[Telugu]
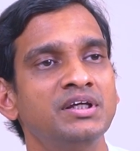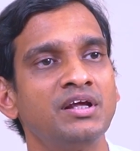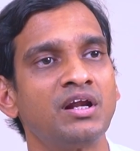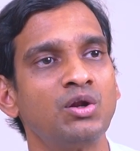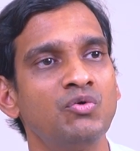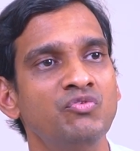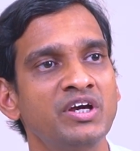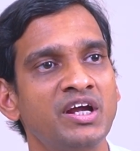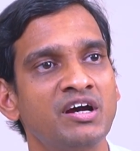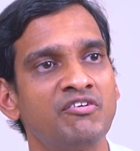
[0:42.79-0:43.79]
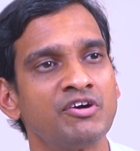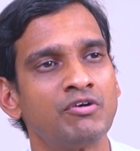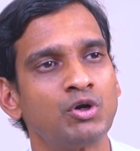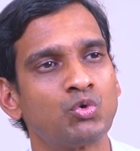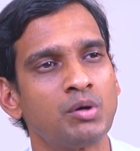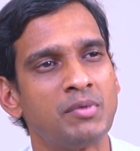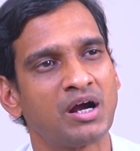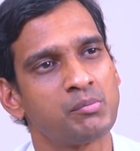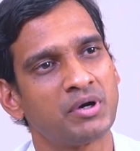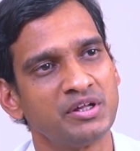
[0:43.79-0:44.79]
శరీరంలో వేరే అవయవాలు కూడా
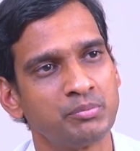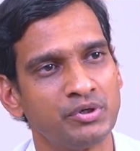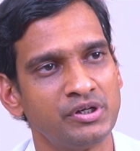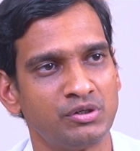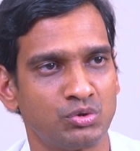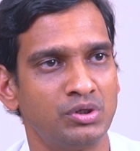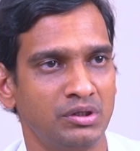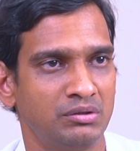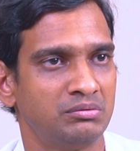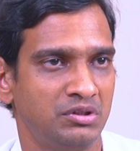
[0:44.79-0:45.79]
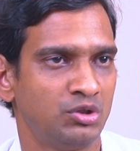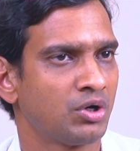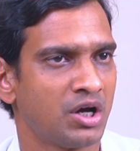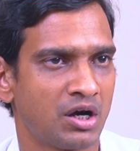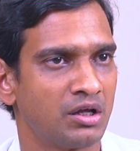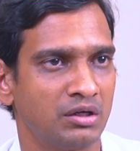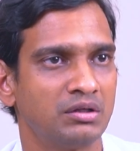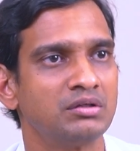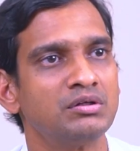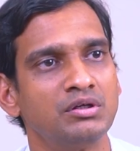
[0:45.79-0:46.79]
బాగా పాడైపోయాయి అనుకోండి ఏదో
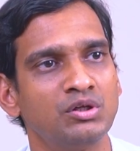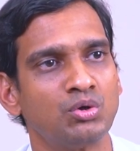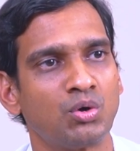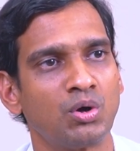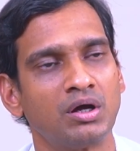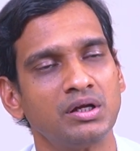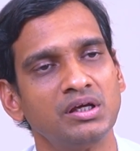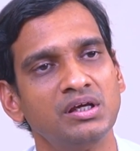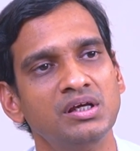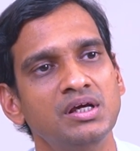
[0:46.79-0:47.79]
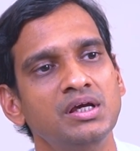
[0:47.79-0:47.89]
కారణాన్ని ఏదో రోగానికి